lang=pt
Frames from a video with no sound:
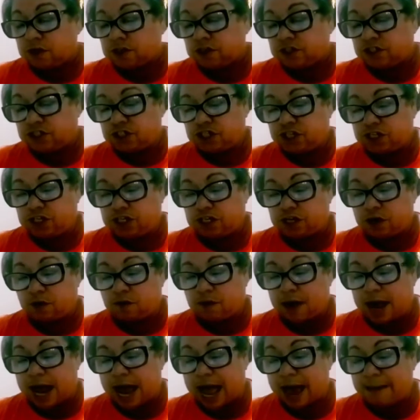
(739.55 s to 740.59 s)
giram
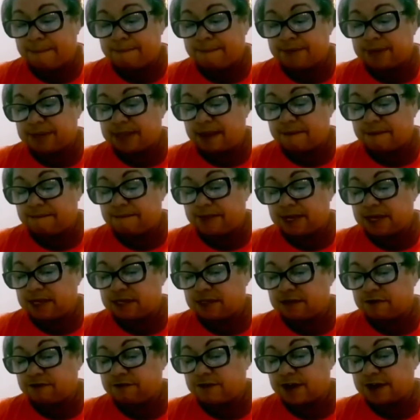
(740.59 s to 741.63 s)

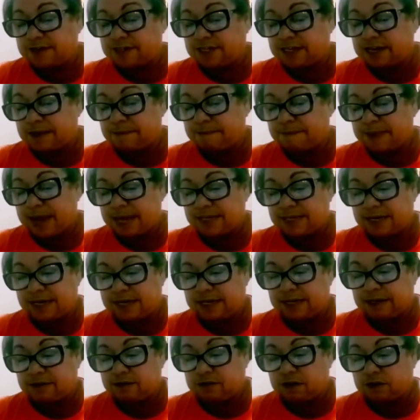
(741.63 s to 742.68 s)
rapidamente, fazendo a parte
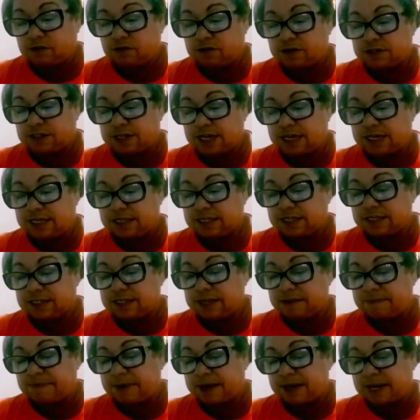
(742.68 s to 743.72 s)
líquida do sangue se
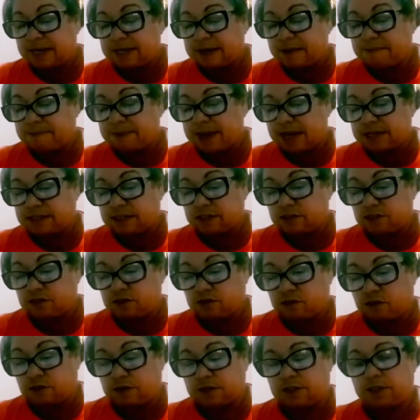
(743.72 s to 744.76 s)
separar da parte
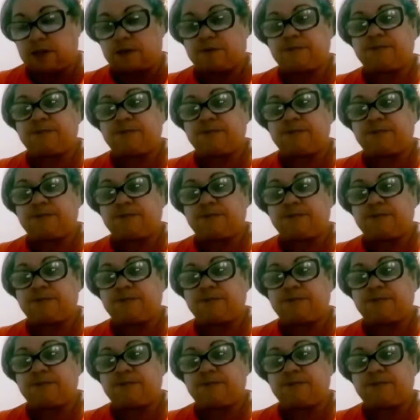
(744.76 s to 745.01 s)
sólida.